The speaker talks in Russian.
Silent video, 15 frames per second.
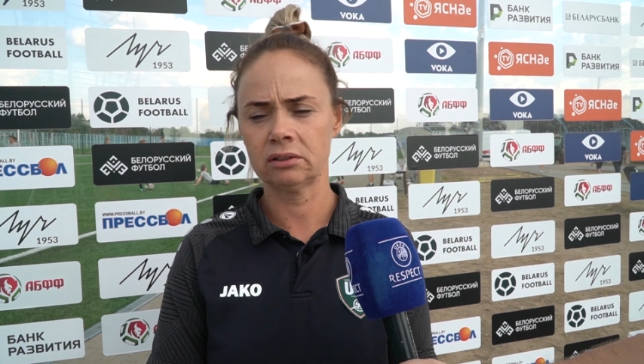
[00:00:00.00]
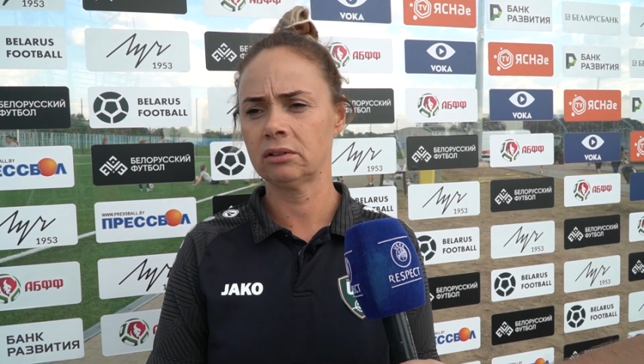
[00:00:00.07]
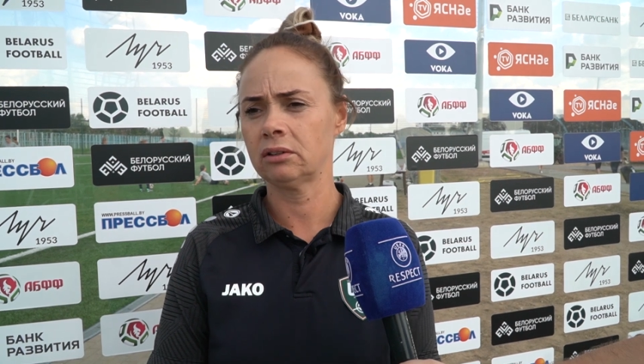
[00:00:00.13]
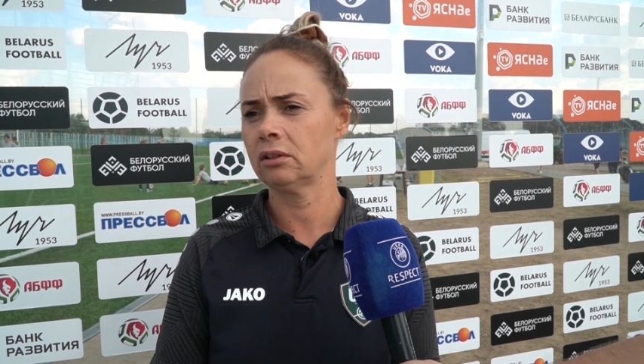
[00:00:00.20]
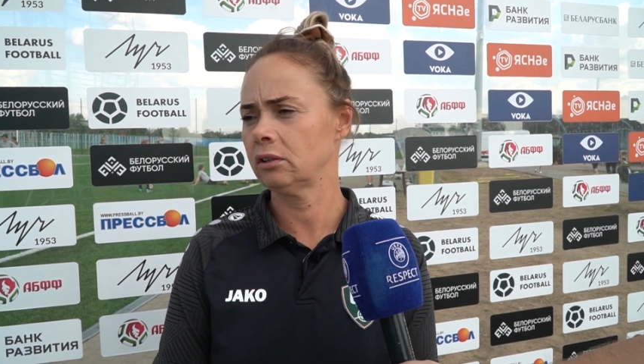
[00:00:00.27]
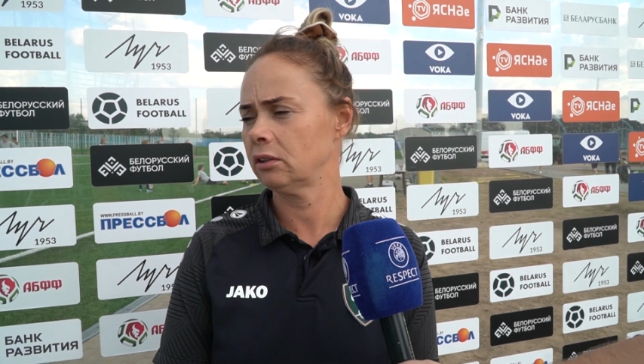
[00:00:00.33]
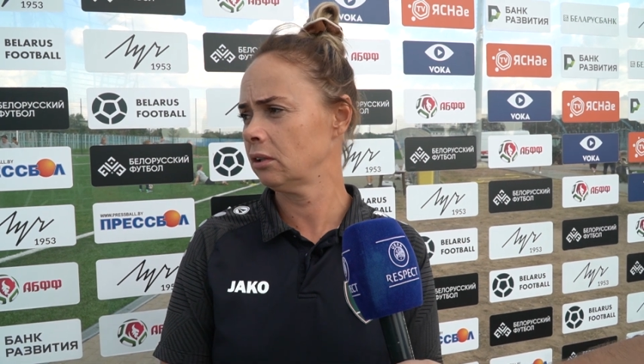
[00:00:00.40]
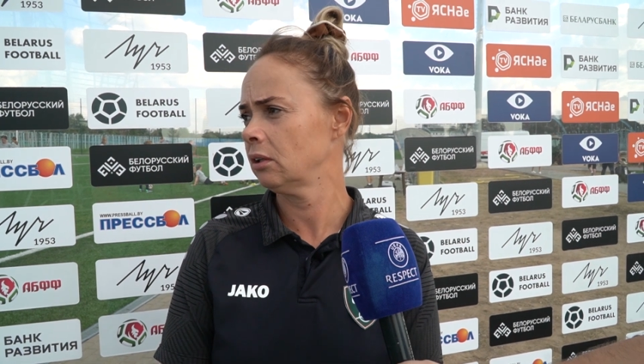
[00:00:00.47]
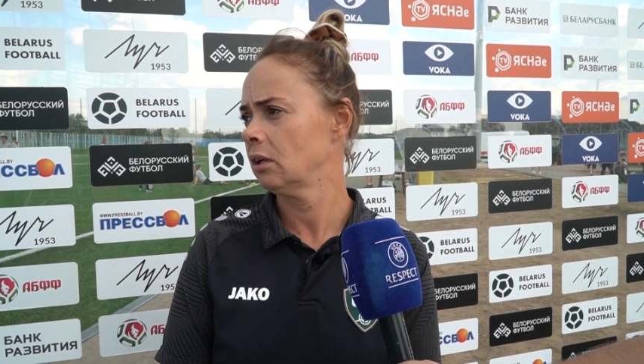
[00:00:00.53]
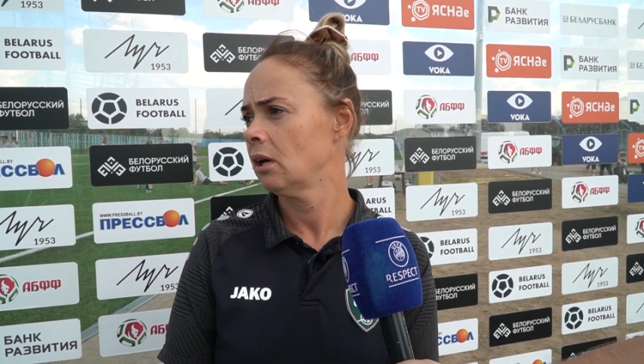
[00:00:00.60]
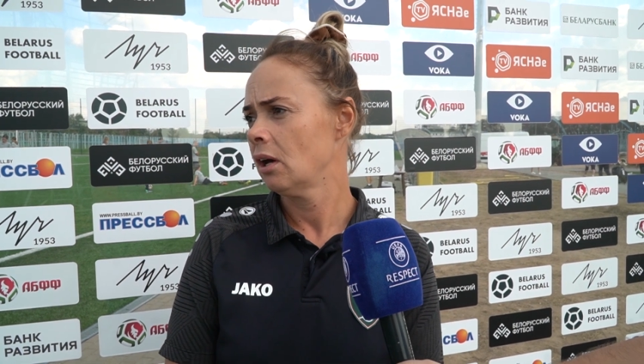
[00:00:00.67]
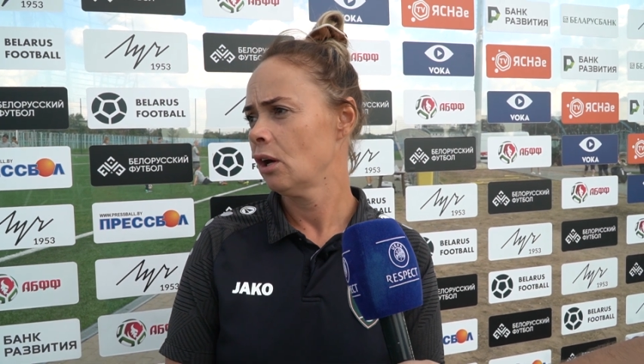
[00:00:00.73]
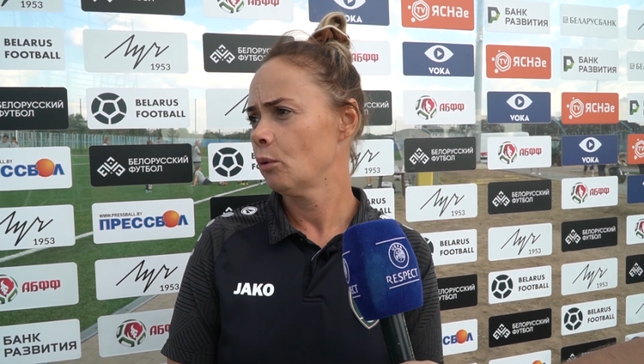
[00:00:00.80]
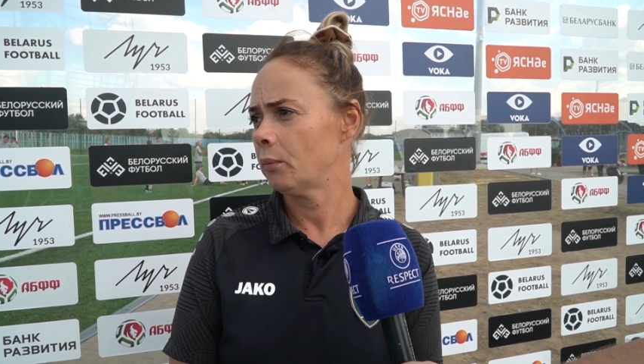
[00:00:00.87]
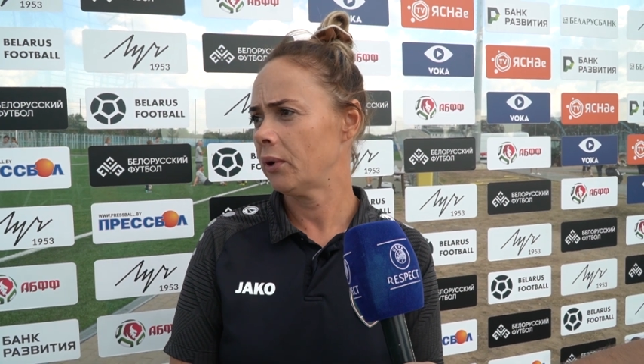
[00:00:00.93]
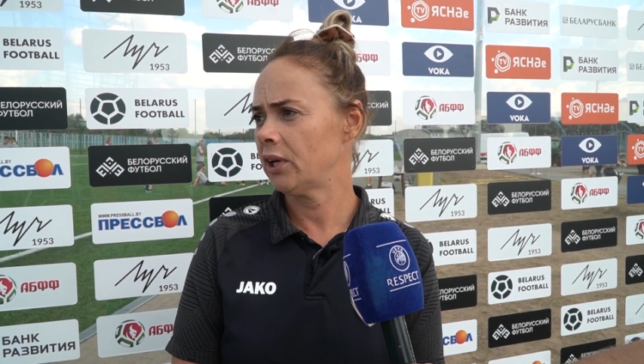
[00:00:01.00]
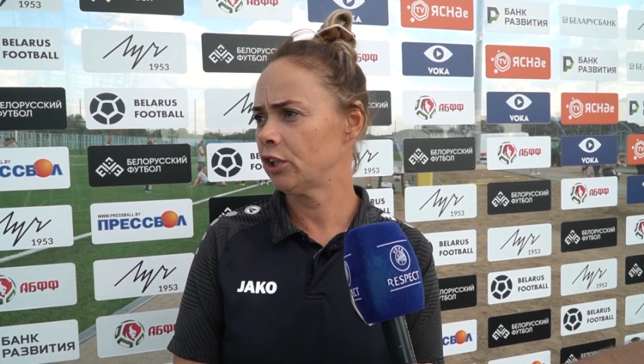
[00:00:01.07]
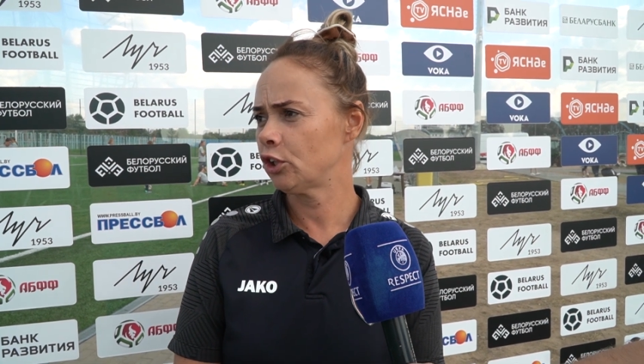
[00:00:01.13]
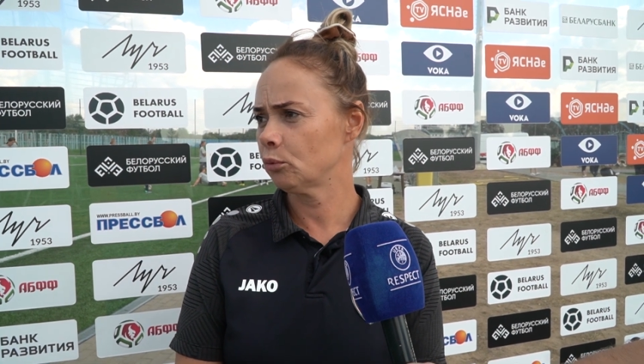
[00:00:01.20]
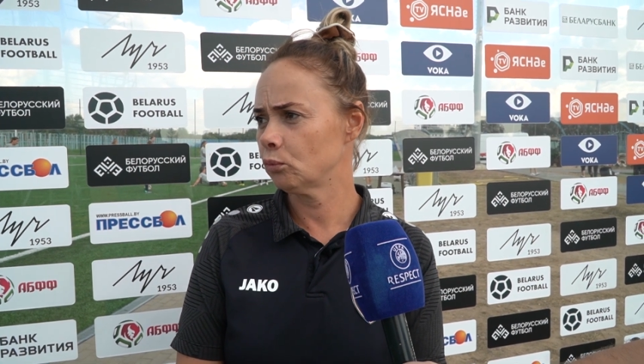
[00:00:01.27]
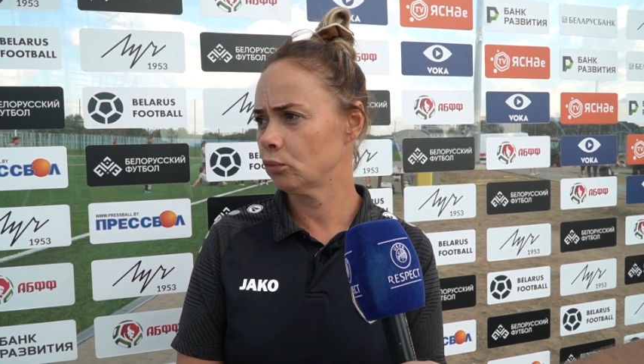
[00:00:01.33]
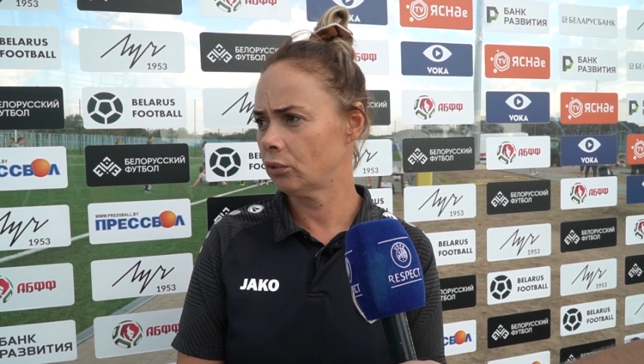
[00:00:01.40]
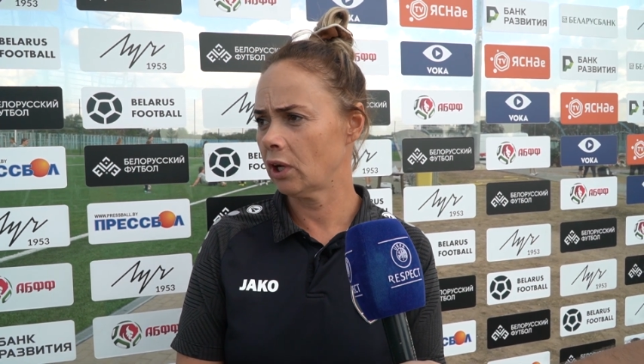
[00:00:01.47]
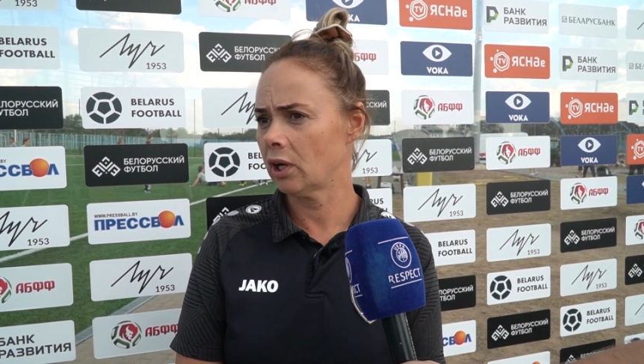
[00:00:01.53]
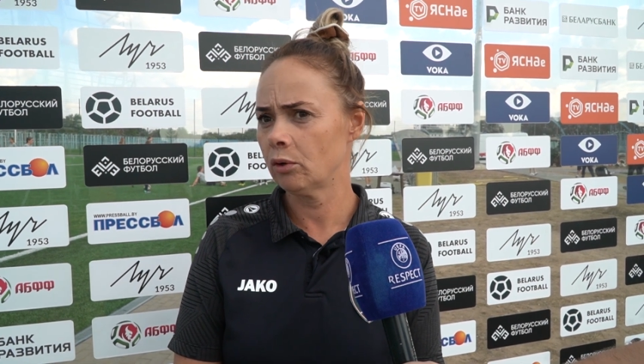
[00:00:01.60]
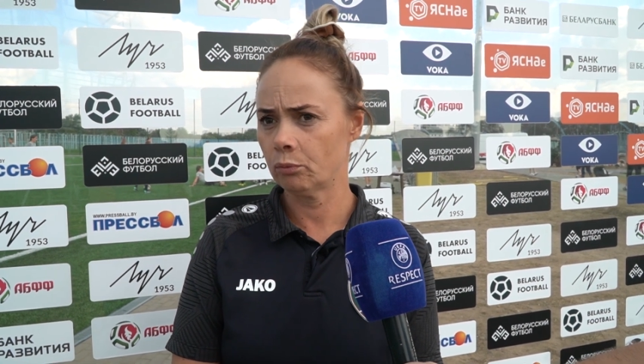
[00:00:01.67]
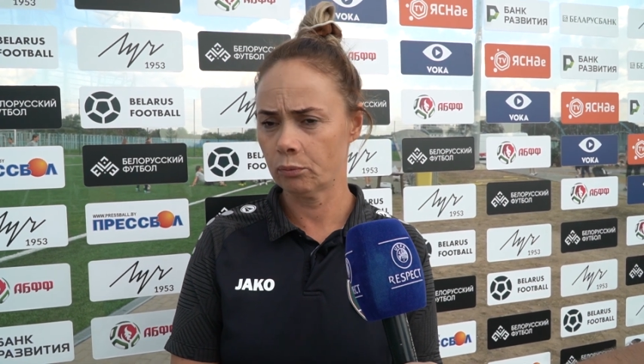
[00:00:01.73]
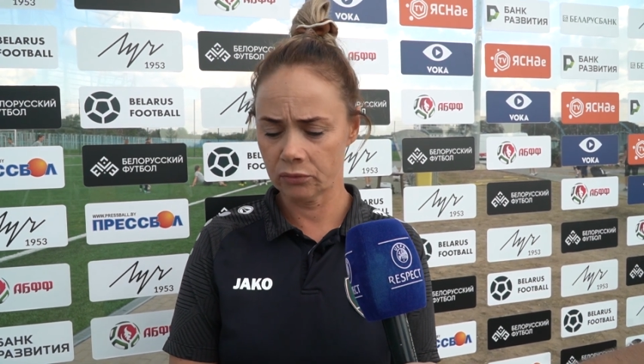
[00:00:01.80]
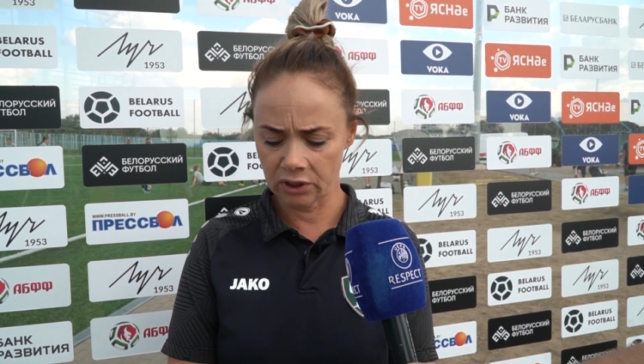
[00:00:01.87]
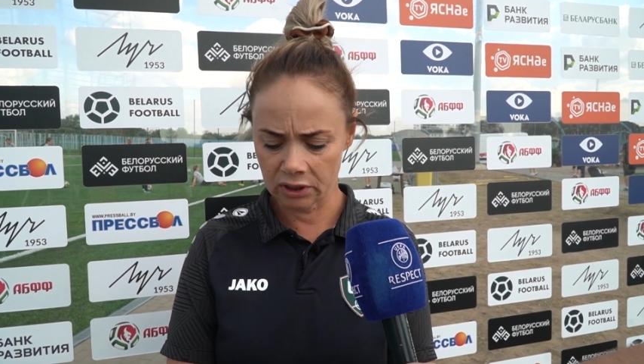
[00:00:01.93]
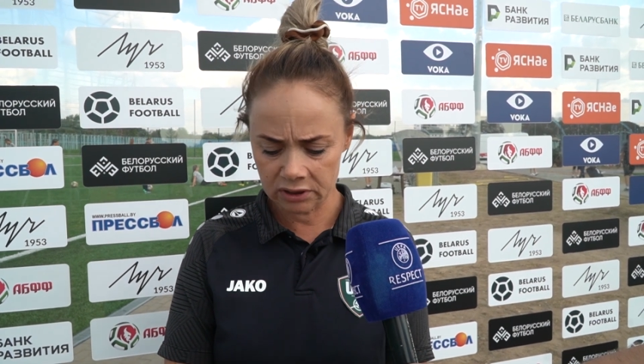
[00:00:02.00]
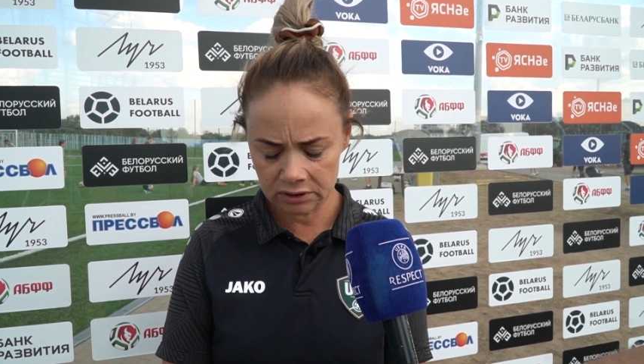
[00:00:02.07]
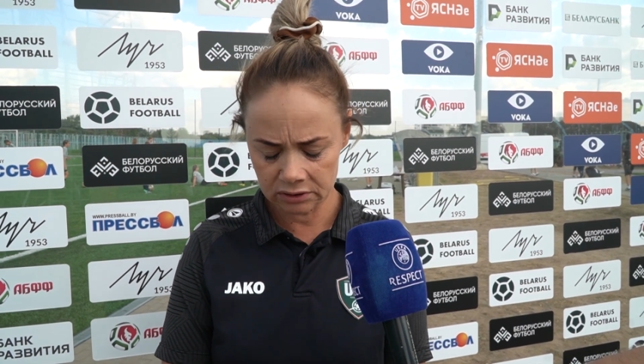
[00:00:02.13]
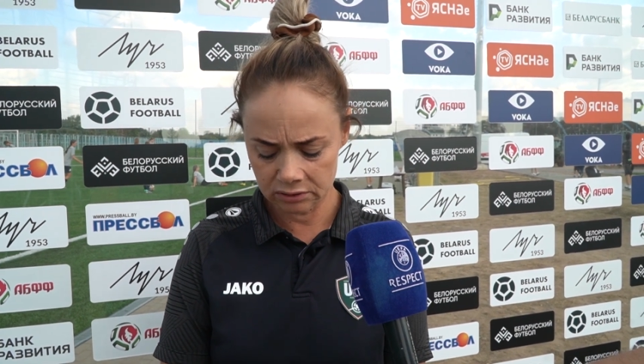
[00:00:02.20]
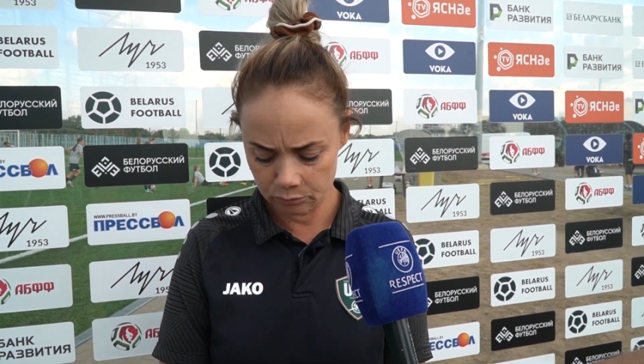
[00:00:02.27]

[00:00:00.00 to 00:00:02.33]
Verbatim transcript: И поэтому, да, я,